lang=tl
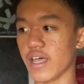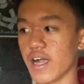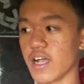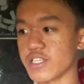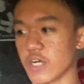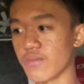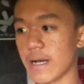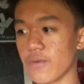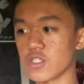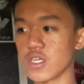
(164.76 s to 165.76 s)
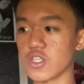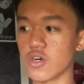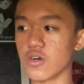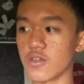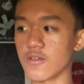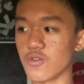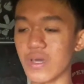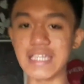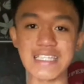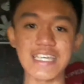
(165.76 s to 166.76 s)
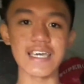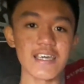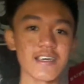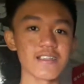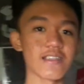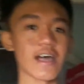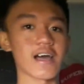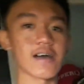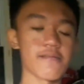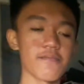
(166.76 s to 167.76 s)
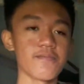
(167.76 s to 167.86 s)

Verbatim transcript: Uh, hanggang sa umabot nitong 20 ng